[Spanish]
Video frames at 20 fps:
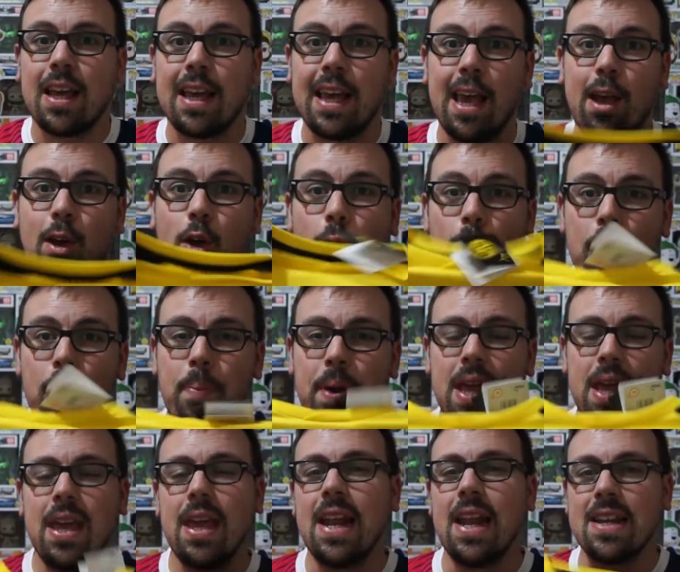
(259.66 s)
que
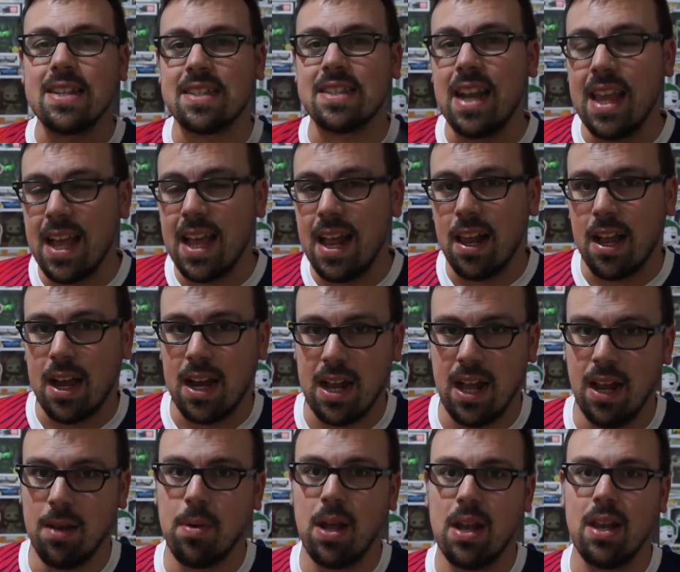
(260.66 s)
compre y las traiga al
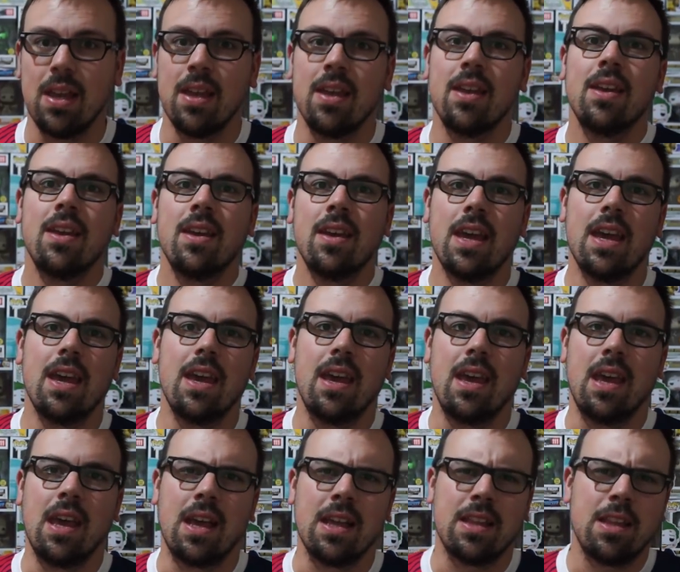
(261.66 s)
canal, ¿vale?
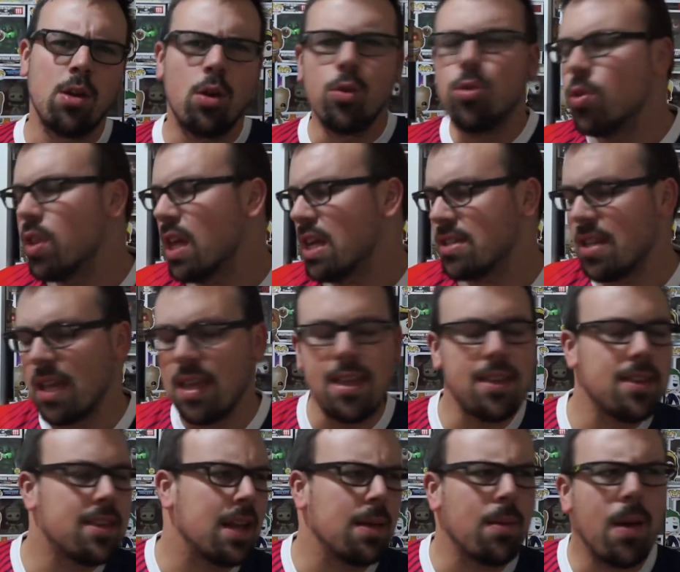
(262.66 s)
Eh, que tengo dudas ahí
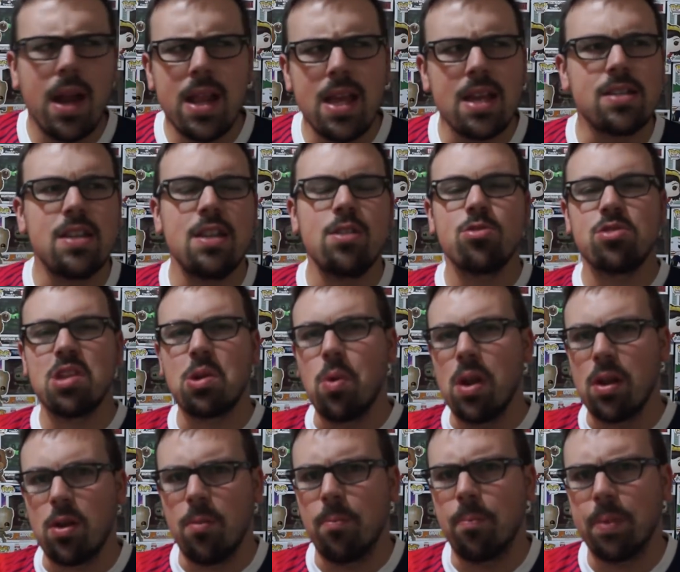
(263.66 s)
entre varias y no sé
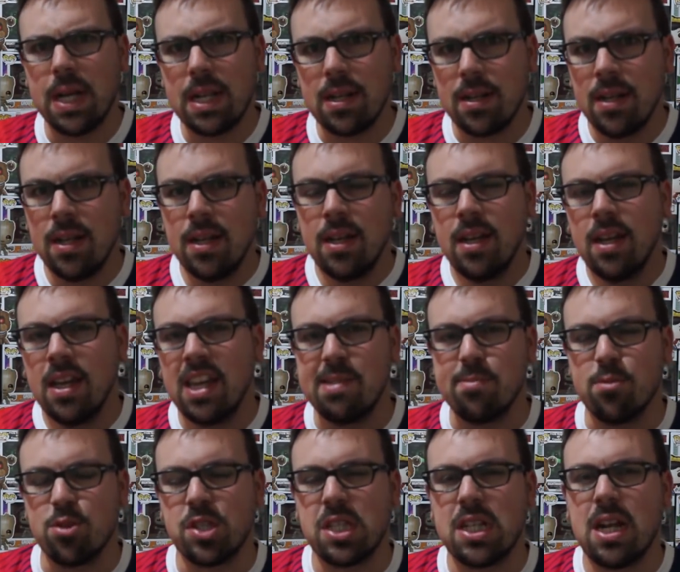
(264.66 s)
cuál comprar y
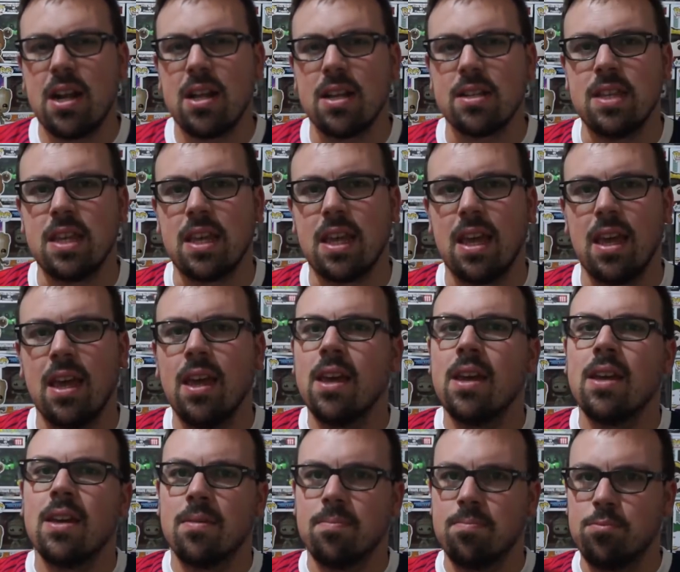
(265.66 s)
mostrar, así que
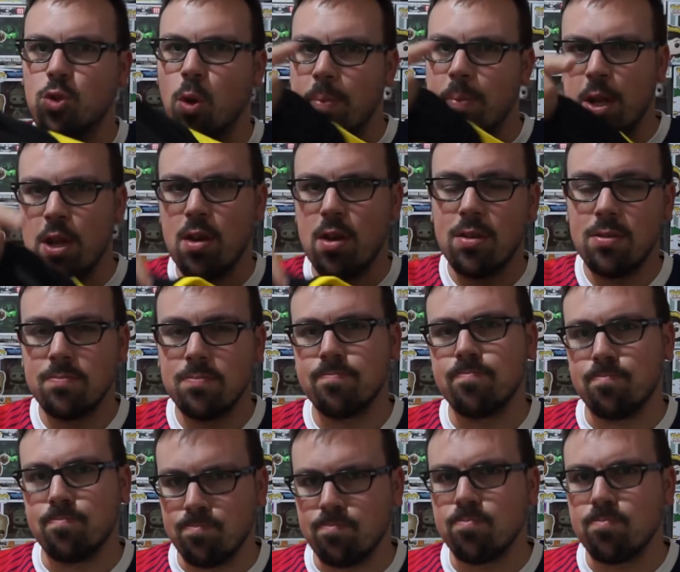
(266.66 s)
tu opinión
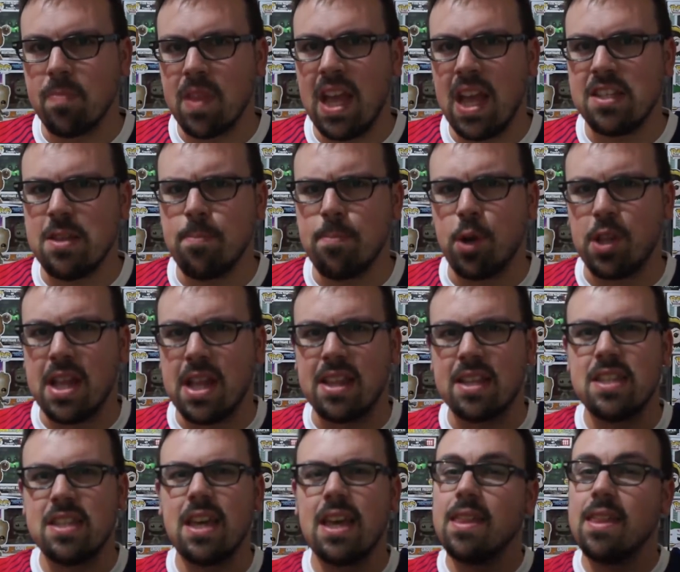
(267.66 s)
es importante,
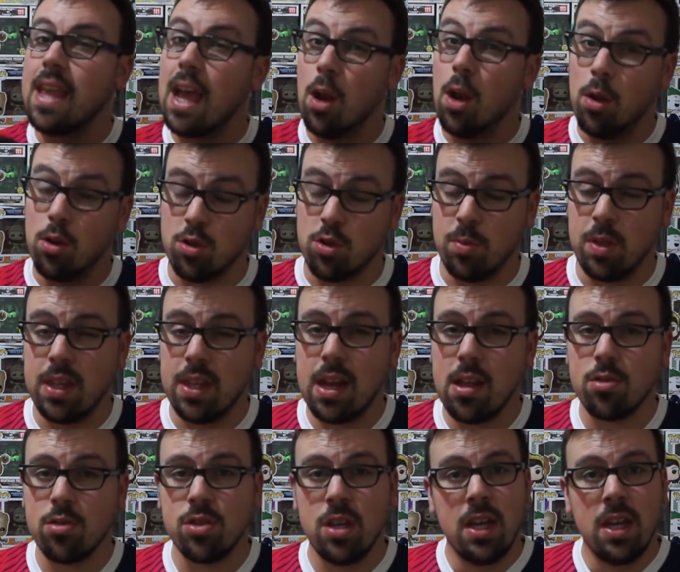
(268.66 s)
así que déjalo en los
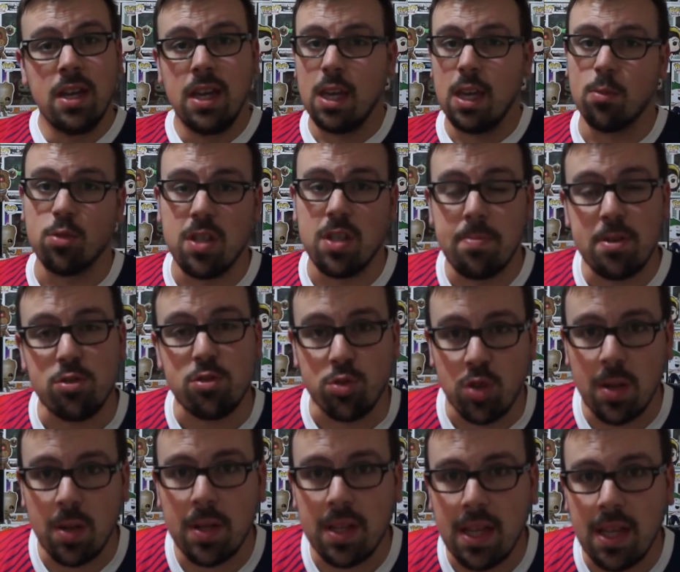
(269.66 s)
comentarios y como siempre
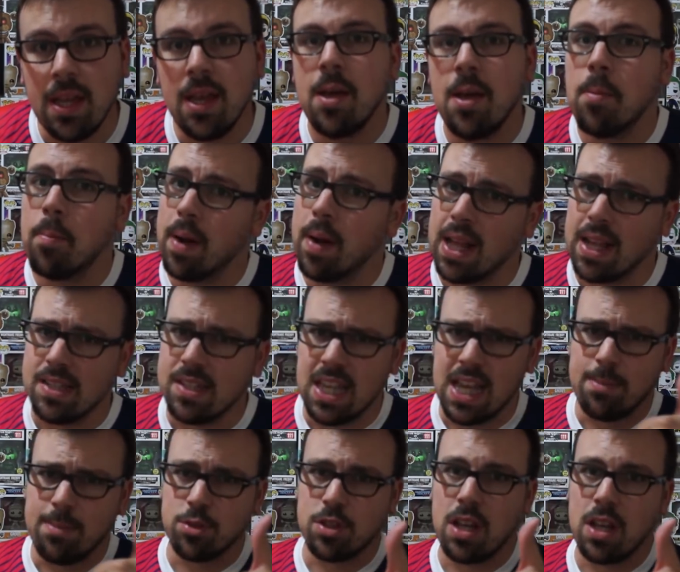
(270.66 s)
suscríbete para que
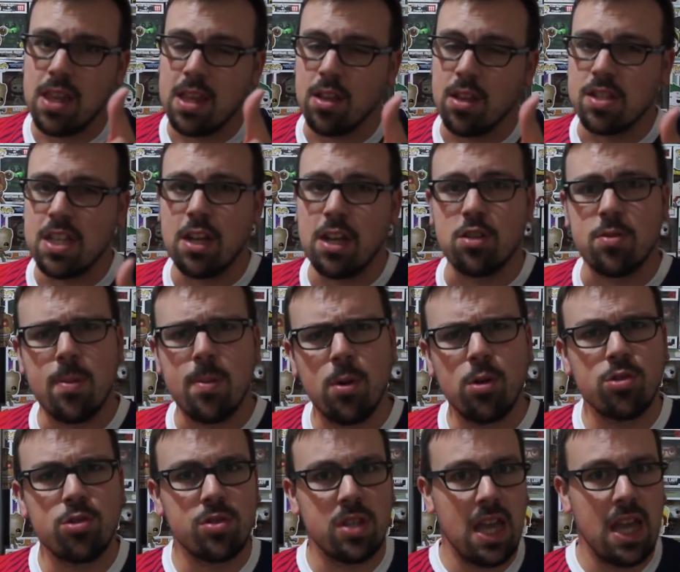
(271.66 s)
sigamos creciendo. Así que nos
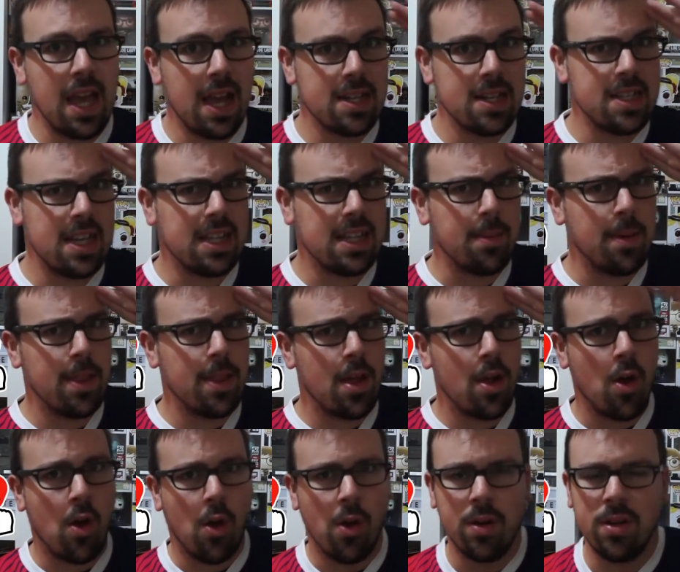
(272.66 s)
vemos en el siguiente
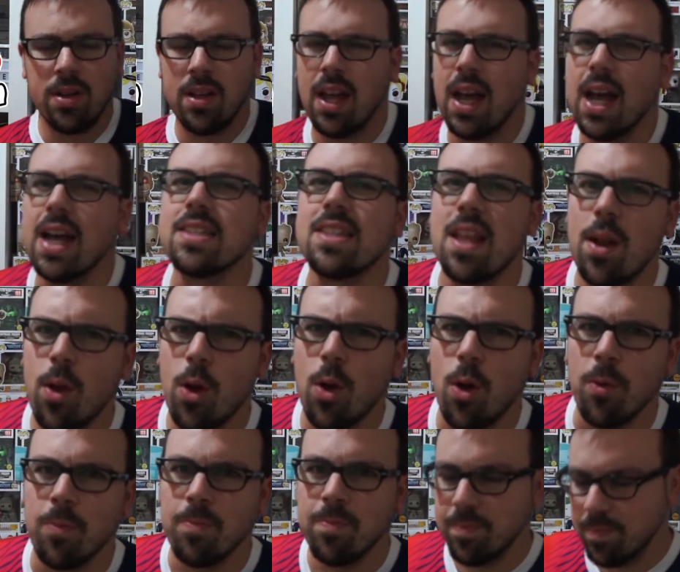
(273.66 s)
vídeo. ¡Hasta
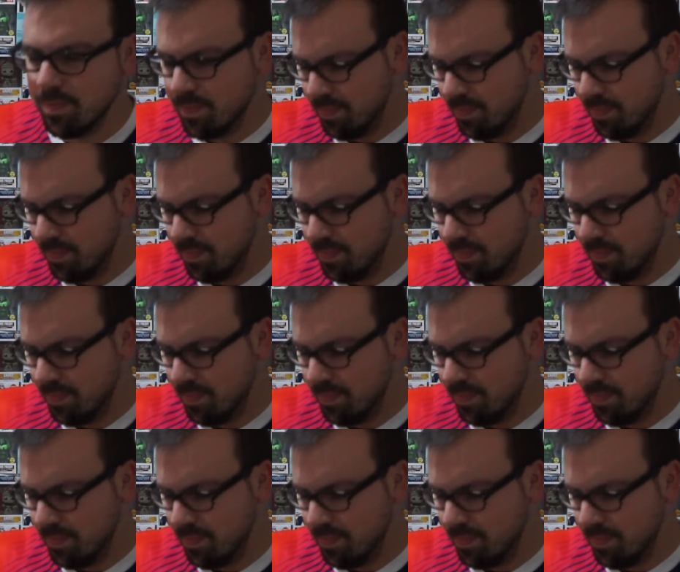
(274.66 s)
luego!